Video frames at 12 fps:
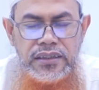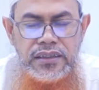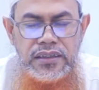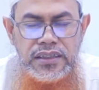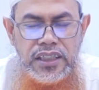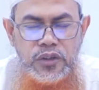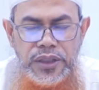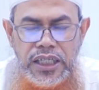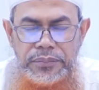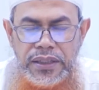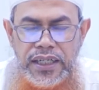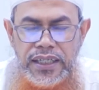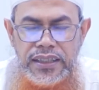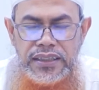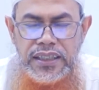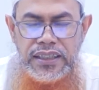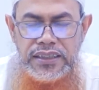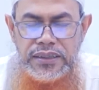1 per 8 ayat
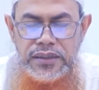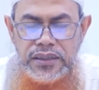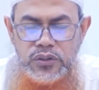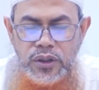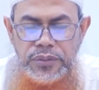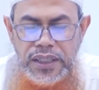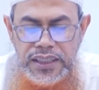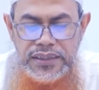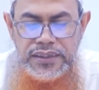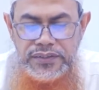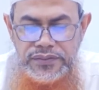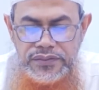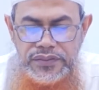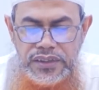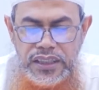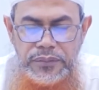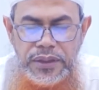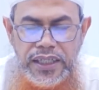yang ke-12.
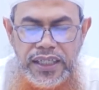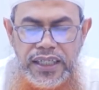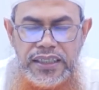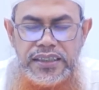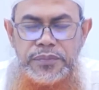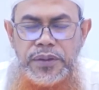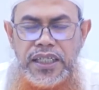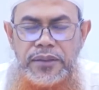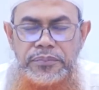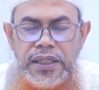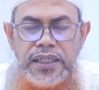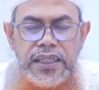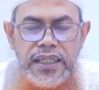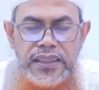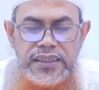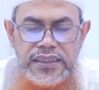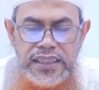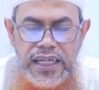Jadi bagian 1 per 8
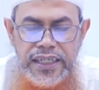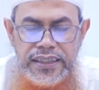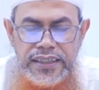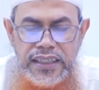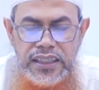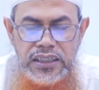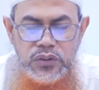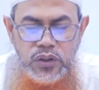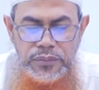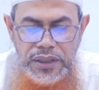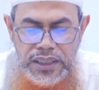An-Nisa ayat yang ke-12.